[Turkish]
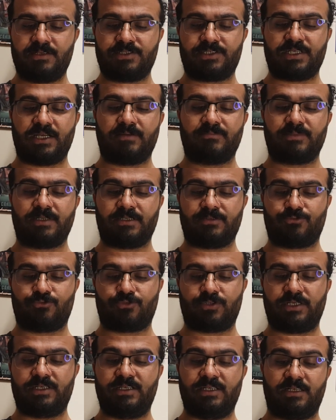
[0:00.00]
Camdan
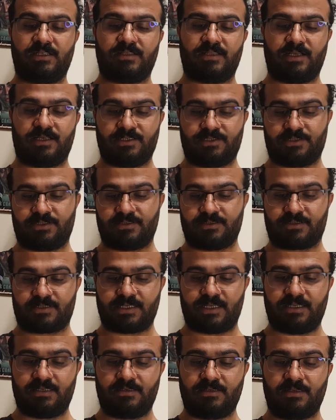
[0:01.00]
düşen ilk taştın
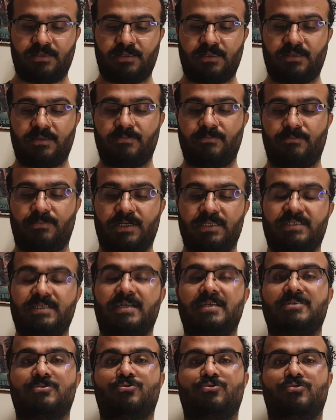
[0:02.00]
sen,
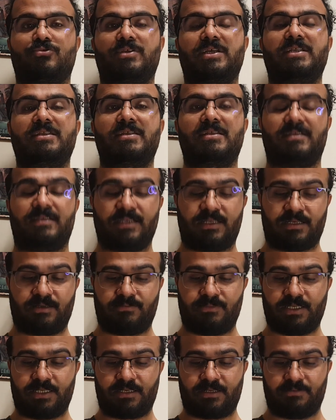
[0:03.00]
bacağı sürülen ilk yara
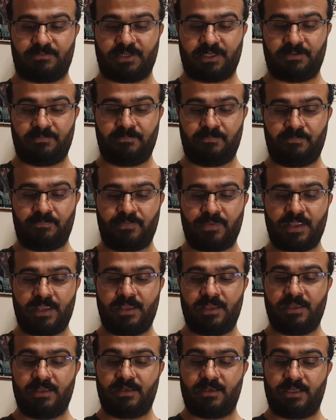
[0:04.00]
merhemi.
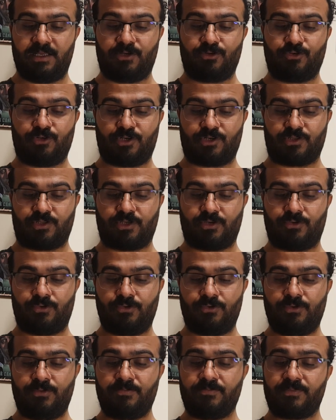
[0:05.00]
Leonardo,
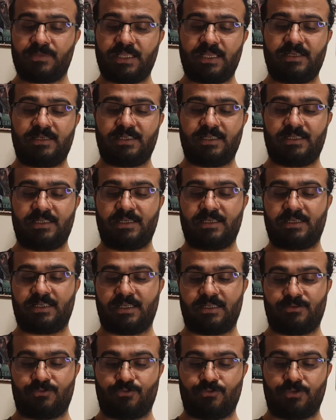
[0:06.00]
terk
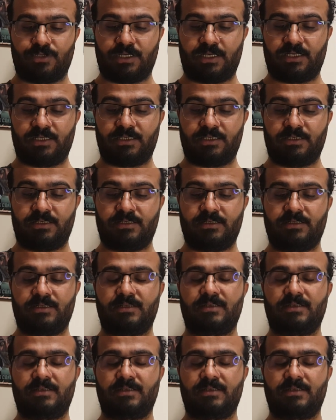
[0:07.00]
ederken dünyayı